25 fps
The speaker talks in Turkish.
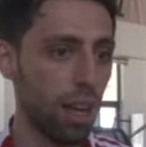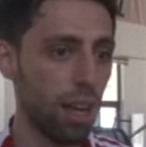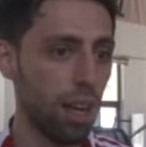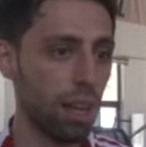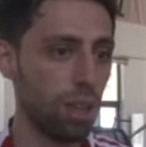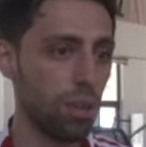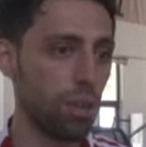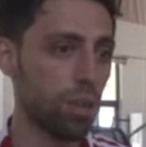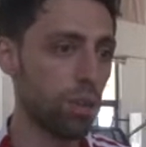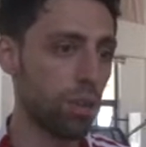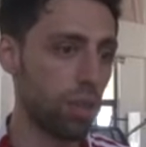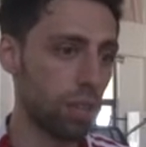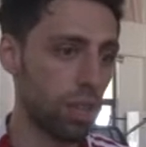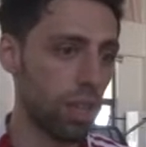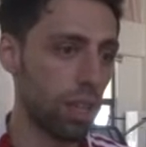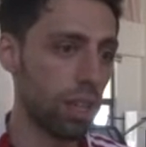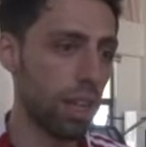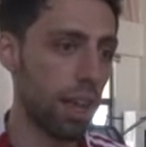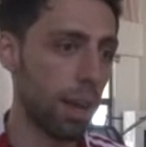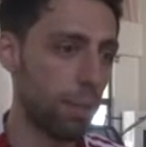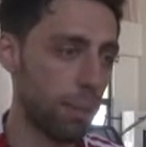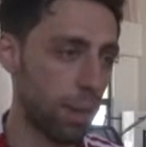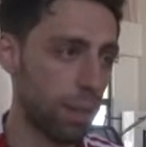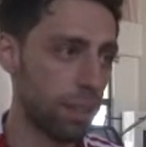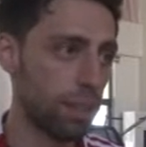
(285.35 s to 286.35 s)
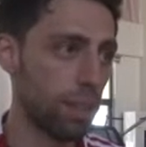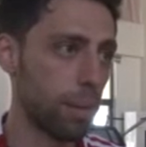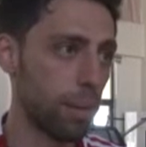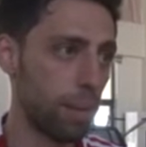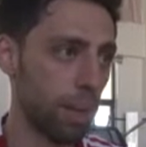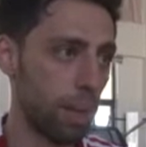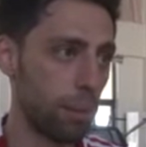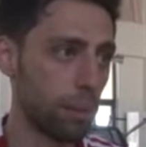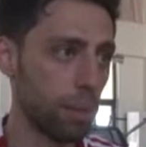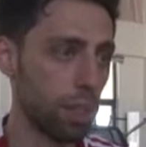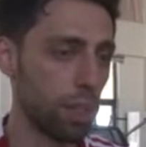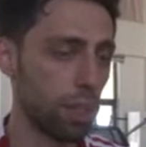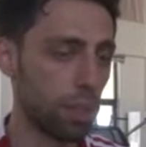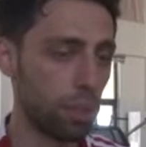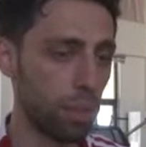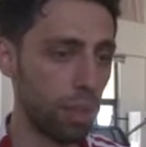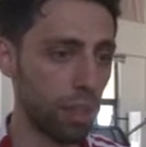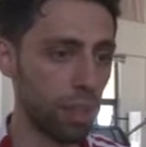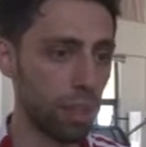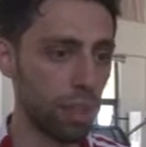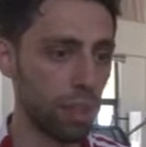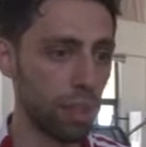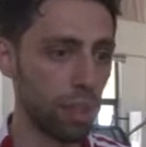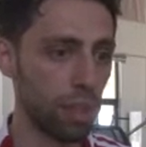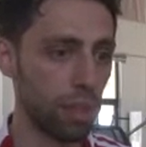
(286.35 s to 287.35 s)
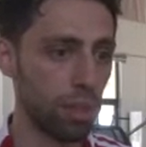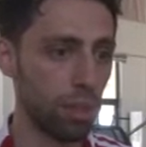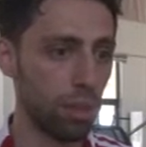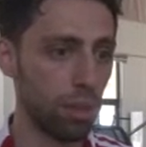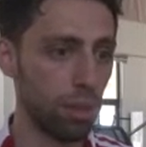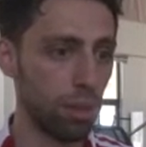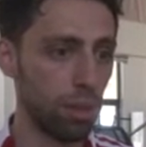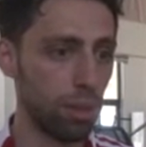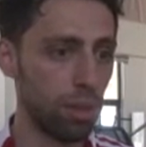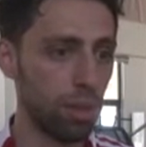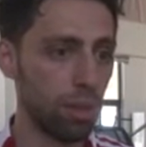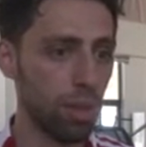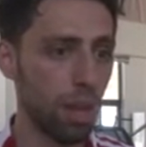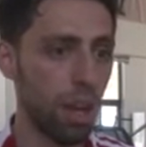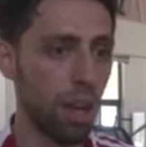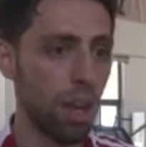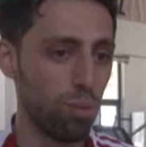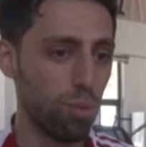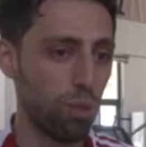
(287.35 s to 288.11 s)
E, yurt dışında da hem antrenman hem yarışmalara katılıyoruz.